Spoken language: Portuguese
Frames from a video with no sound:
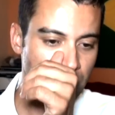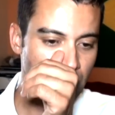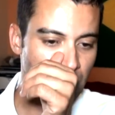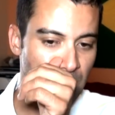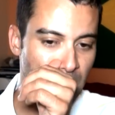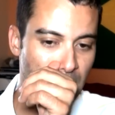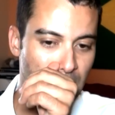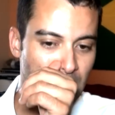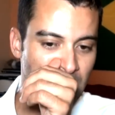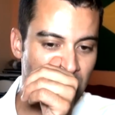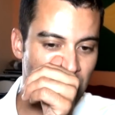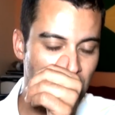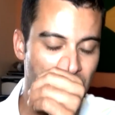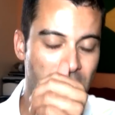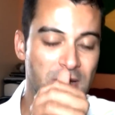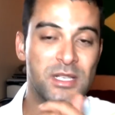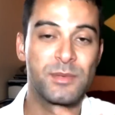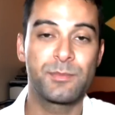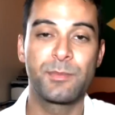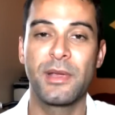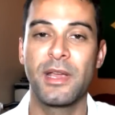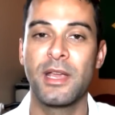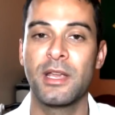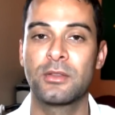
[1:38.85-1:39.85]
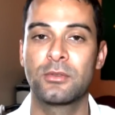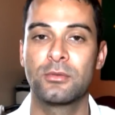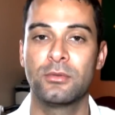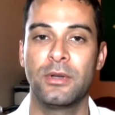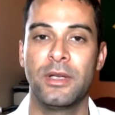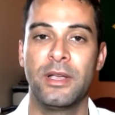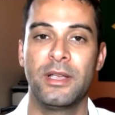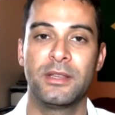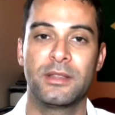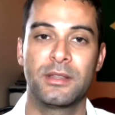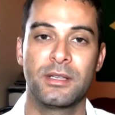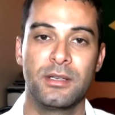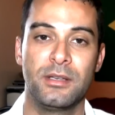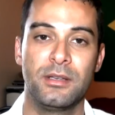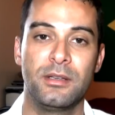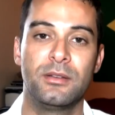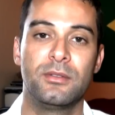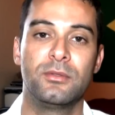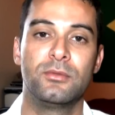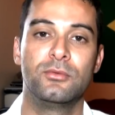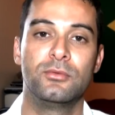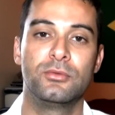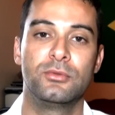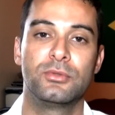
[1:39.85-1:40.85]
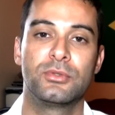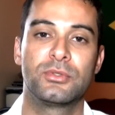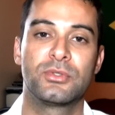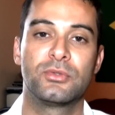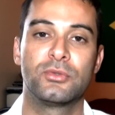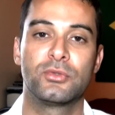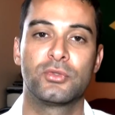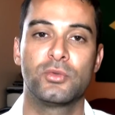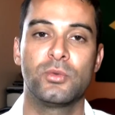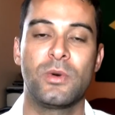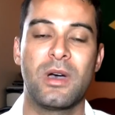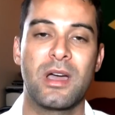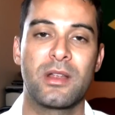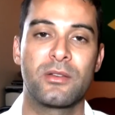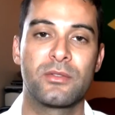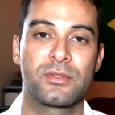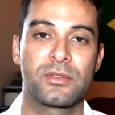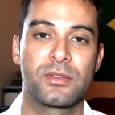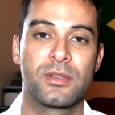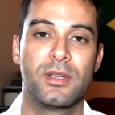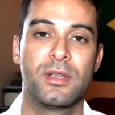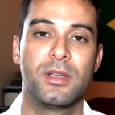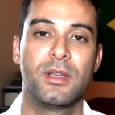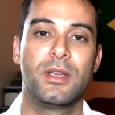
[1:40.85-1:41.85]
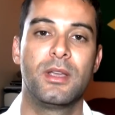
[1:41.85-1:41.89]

e o respeito entre os usuários,